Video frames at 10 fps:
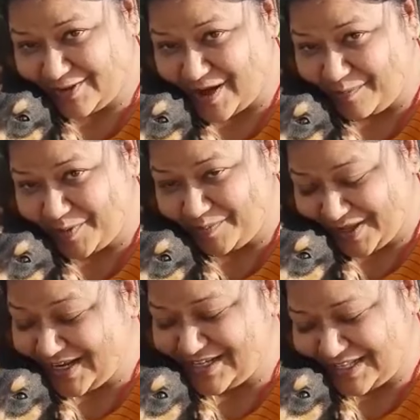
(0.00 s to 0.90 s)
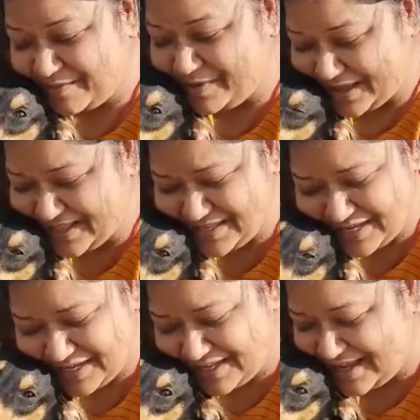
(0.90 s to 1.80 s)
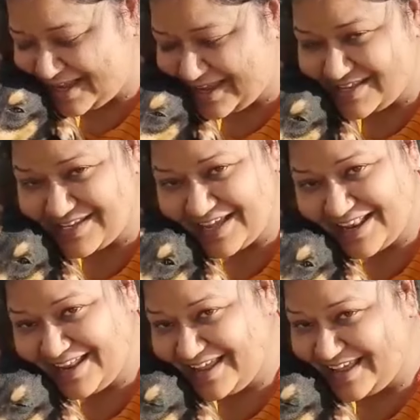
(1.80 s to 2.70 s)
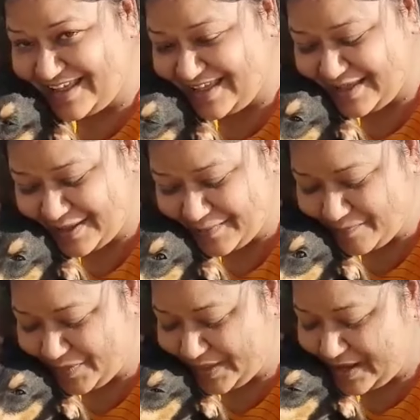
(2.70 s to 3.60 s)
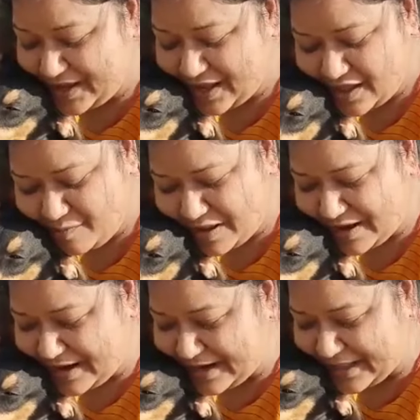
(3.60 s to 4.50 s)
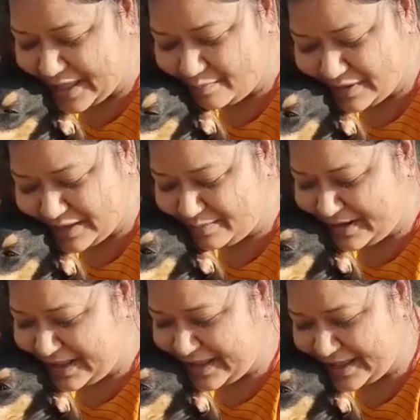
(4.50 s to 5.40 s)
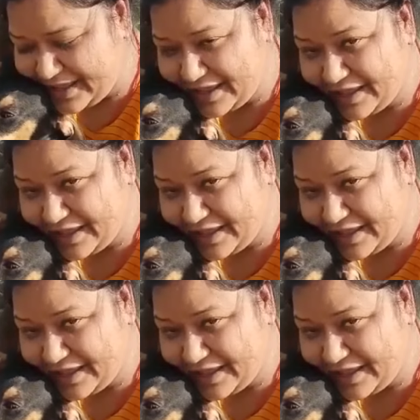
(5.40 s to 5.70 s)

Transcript: तो आप अपना रिश्ता भेज सकते हैं इसके लिए हमारा लड़का अवेलेबल है